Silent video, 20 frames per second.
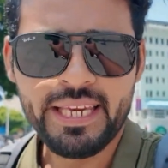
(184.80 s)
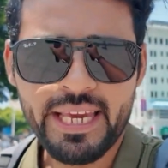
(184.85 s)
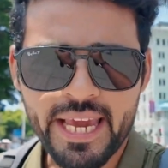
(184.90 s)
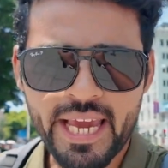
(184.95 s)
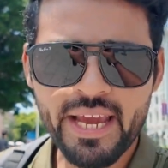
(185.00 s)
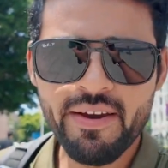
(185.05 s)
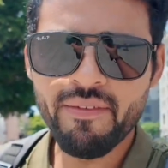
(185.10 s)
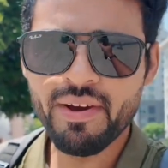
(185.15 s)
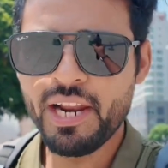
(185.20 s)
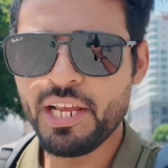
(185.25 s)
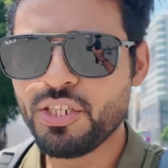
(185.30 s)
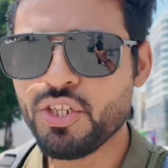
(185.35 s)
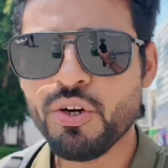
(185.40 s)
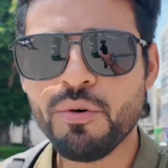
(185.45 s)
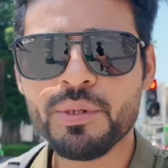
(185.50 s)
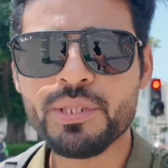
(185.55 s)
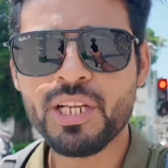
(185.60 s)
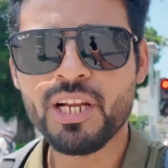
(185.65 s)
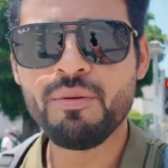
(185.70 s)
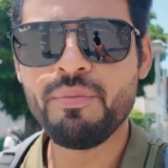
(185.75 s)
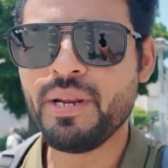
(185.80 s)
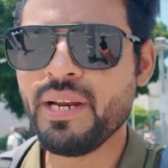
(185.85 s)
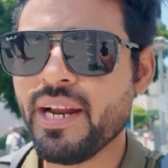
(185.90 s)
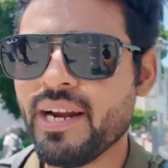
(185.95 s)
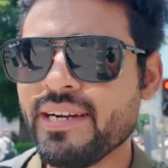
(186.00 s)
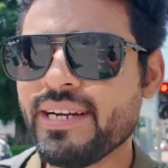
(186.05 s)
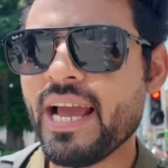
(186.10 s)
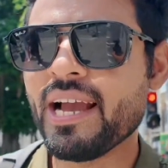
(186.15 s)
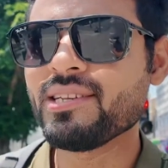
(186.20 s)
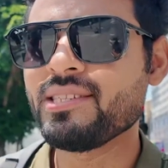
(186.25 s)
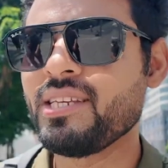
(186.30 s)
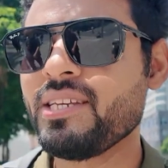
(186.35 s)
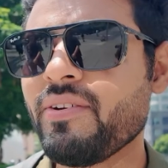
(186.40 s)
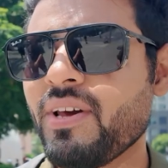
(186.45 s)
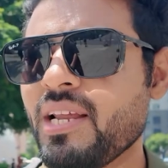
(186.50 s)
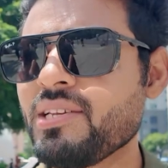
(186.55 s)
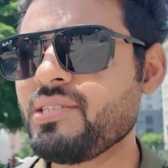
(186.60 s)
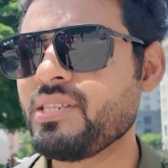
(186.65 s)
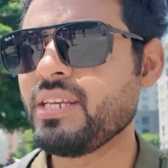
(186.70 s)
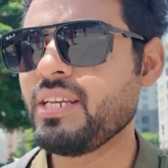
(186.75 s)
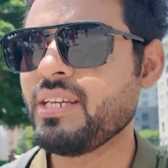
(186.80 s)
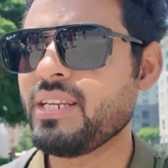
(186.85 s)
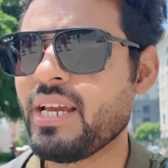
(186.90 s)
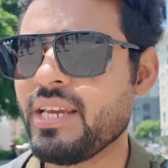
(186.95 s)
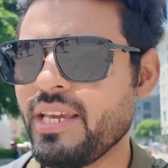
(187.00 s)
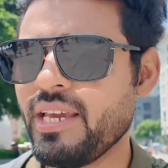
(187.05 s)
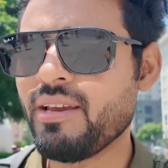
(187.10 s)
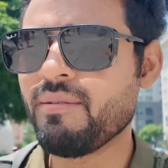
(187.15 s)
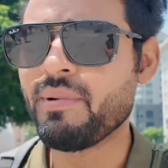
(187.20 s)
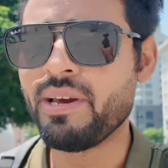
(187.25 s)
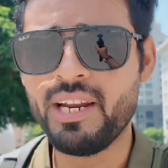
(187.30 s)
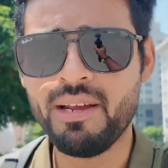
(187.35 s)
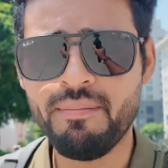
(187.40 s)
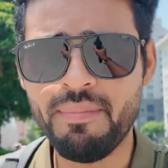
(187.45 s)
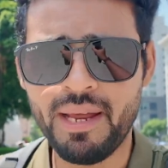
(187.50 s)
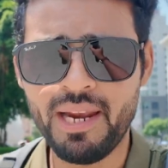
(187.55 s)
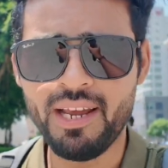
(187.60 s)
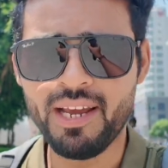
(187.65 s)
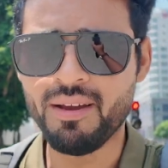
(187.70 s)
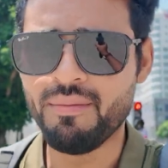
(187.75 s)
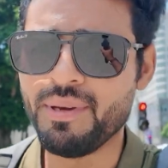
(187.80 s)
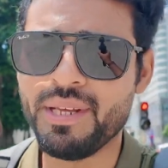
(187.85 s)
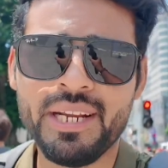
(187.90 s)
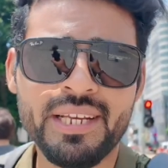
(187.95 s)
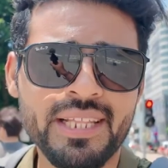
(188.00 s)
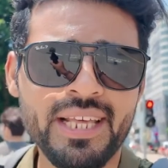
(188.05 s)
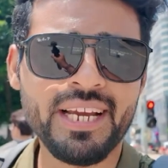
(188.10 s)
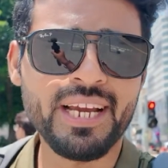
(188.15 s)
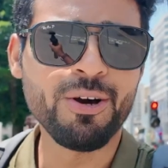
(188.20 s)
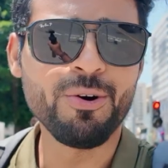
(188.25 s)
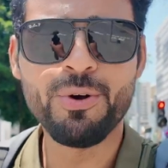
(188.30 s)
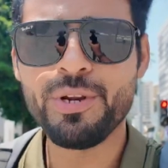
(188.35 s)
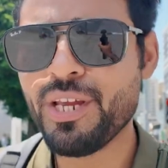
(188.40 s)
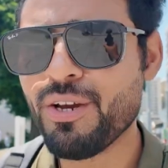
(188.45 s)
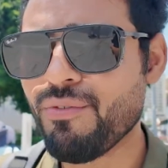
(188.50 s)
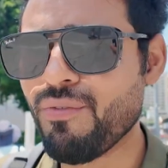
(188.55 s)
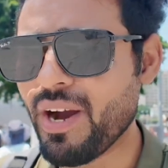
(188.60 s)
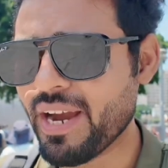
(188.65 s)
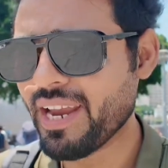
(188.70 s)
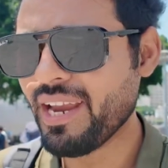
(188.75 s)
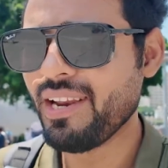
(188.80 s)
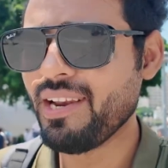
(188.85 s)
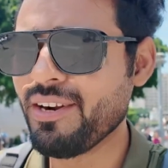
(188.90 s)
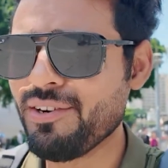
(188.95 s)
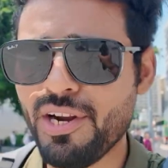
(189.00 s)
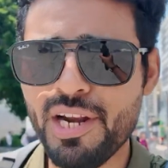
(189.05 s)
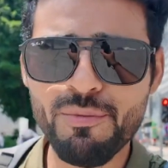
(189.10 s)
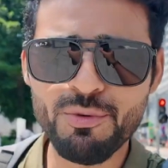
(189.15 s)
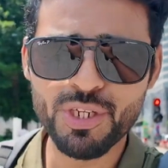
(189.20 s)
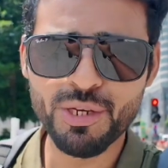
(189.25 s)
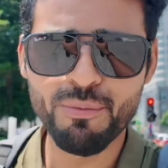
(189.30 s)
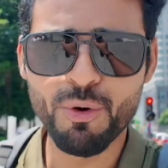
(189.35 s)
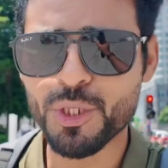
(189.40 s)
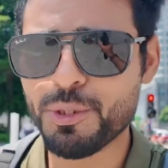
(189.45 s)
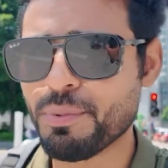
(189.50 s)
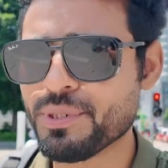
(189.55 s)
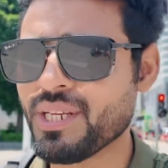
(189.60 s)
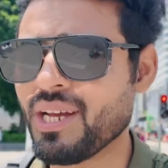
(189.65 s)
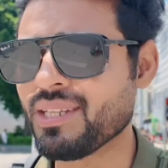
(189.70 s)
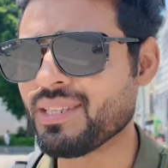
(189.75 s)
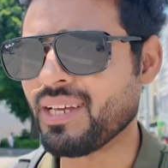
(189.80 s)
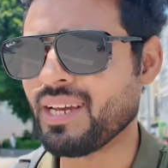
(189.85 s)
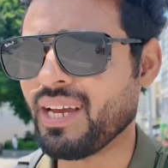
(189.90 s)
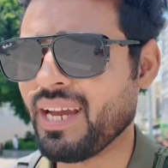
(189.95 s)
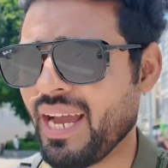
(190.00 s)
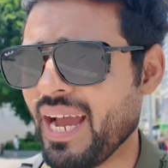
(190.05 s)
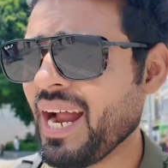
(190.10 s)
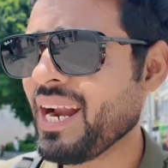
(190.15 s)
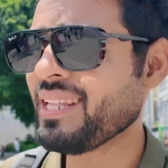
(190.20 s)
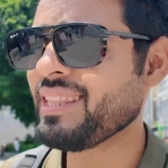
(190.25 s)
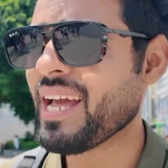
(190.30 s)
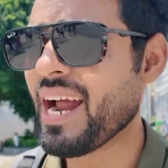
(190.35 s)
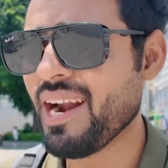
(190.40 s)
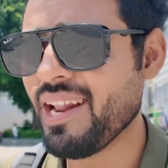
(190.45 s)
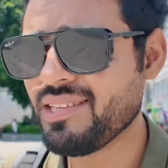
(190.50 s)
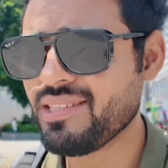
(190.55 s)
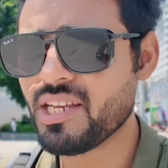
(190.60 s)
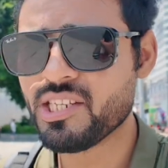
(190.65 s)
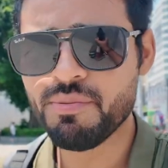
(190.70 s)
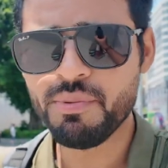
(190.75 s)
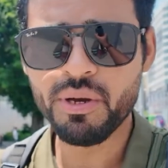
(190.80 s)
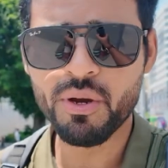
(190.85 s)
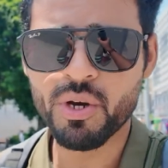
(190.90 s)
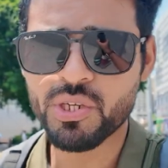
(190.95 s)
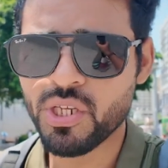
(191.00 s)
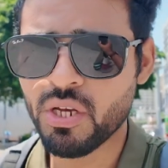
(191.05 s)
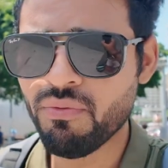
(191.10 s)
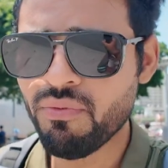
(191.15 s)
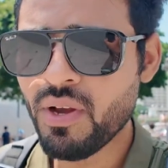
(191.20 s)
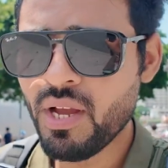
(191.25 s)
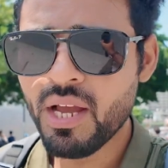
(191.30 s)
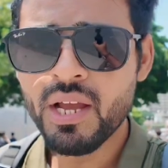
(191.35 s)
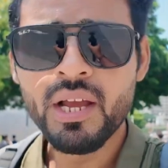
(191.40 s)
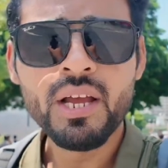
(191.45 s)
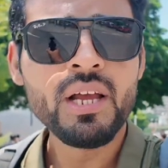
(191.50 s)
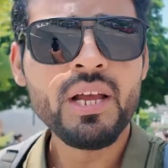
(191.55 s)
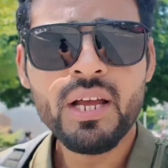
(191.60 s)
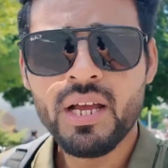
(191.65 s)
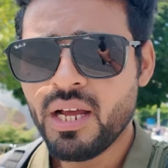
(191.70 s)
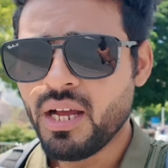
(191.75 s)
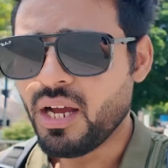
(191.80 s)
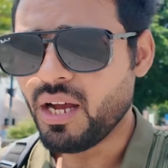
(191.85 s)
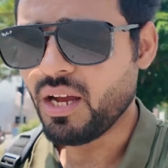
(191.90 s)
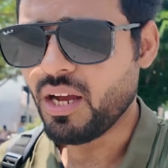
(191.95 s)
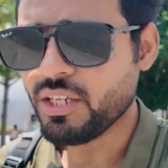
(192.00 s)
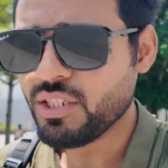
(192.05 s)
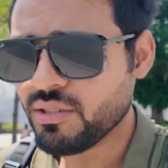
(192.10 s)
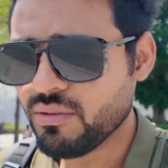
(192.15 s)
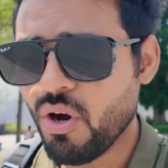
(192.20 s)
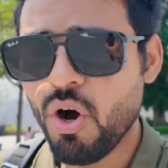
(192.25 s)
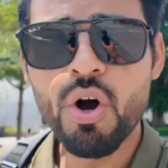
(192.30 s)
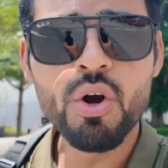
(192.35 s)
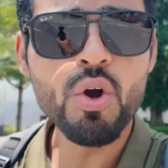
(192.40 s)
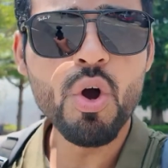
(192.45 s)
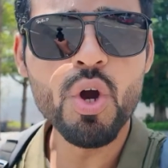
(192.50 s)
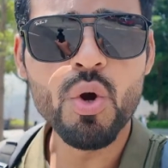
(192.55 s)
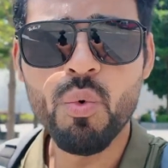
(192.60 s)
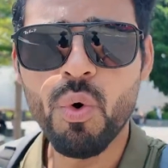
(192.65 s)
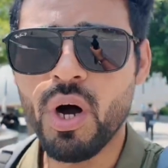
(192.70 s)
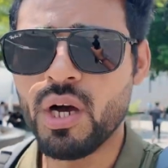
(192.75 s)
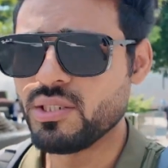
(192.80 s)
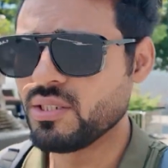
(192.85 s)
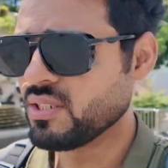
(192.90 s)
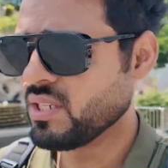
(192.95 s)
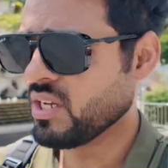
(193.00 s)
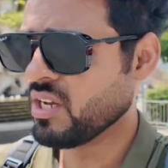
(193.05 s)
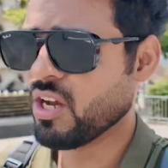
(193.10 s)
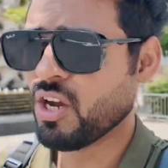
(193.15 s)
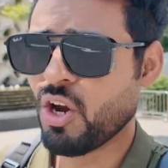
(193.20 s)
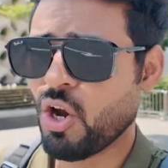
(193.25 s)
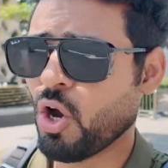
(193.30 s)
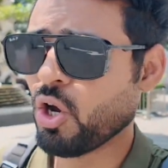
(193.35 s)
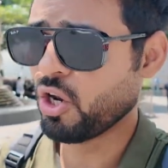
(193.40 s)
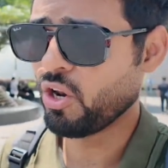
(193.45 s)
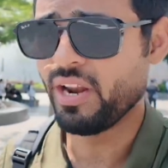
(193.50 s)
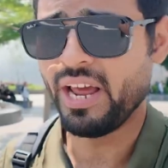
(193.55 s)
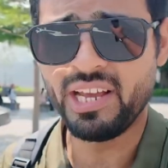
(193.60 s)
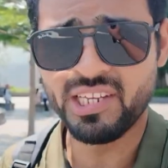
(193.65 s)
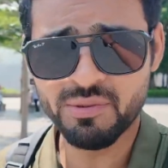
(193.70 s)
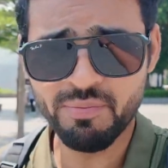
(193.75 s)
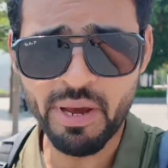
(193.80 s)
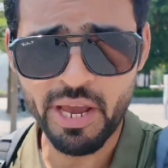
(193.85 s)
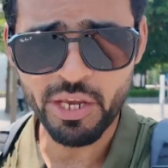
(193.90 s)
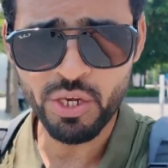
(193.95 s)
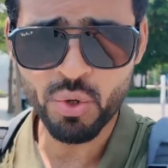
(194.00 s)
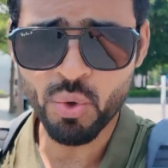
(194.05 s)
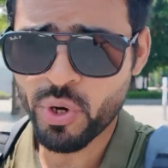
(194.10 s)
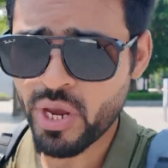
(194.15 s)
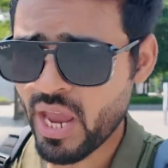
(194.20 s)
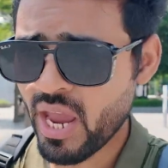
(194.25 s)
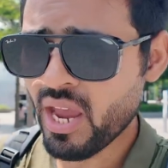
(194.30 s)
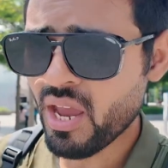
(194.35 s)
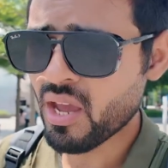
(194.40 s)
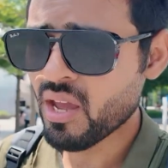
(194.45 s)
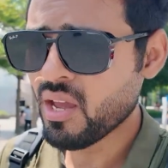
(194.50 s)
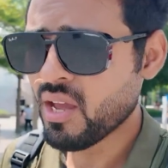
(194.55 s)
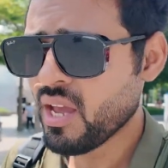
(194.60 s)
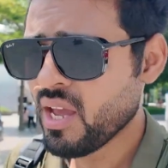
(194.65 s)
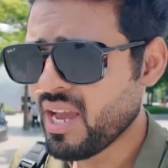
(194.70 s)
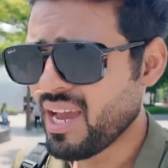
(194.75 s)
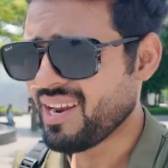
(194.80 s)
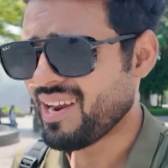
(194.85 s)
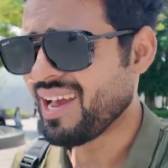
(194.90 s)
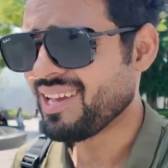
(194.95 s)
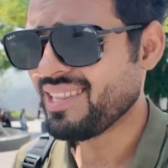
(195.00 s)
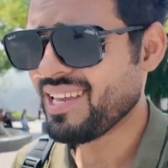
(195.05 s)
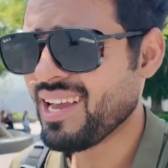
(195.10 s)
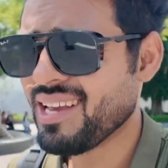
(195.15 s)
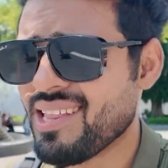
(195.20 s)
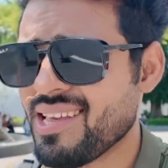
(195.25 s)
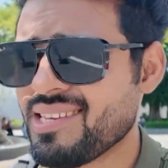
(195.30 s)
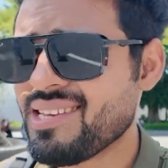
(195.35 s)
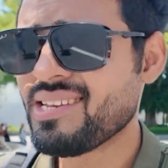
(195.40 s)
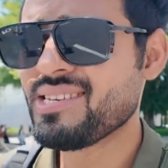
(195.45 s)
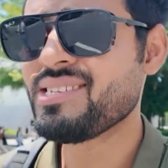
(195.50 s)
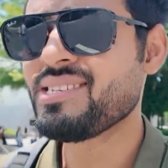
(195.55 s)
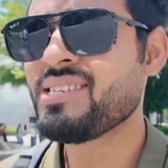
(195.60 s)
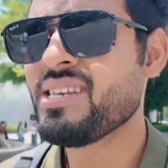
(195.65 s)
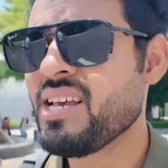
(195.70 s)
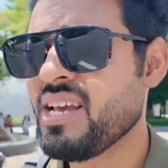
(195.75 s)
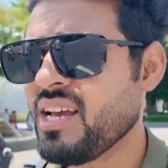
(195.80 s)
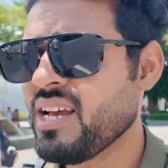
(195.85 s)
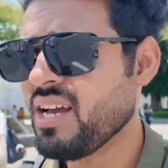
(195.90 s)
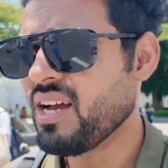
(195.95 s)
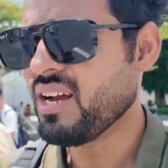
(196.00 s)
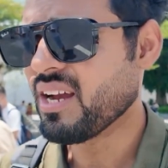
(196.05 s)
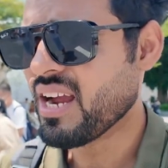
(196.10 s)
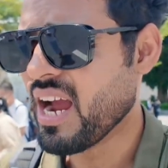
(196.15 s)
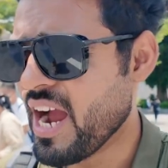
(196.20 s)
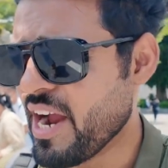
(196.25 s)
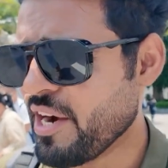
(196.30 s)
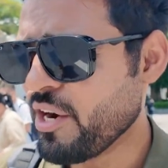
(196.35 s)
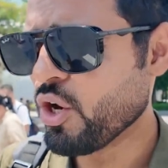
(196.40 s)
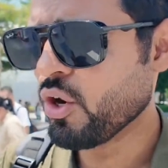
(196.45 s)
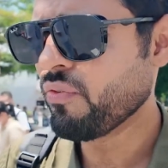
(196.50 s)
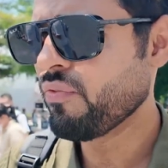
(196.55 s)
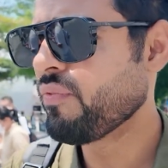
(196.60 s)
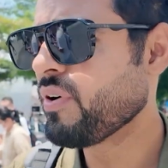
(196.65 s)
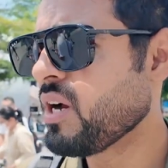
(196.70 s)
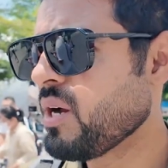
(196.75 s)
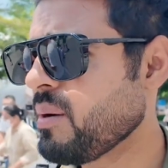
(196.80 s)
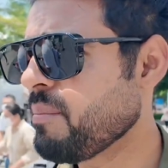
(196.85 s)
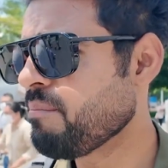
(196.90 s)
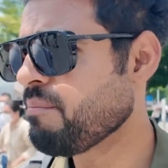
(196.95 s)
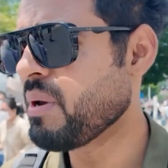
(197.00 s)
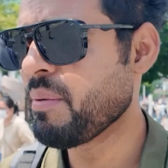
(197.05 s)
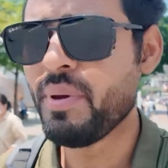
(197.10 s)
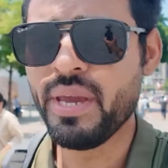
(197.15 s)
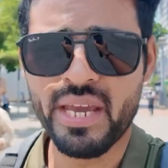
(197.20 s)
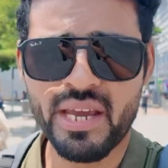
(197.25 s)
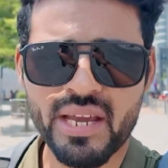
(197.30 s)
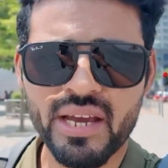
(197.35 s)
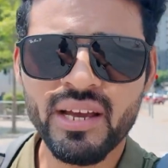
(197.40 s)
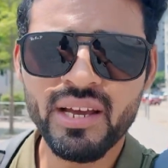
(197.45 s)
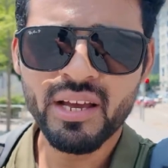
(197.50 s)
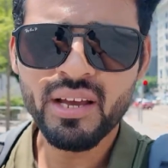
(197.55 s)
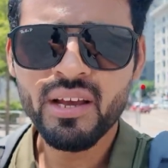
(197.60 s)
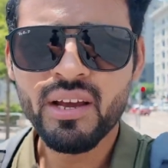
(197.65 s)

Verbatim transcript: ये वाली जो मतलब इनकी टैक्सी वाला सीन है ये मैंने पहले कभी नहीं देखा और ये वाकई लिटरली मुझे बहुत पसंद आया एंड दैट इज़ जस्ट बिकॉज ऑफ हांगकॉन्ग वॉज कोलोनाइज बाई यू के एंड आई थिंक दिस इज़ काइंड ऑफ मिमिक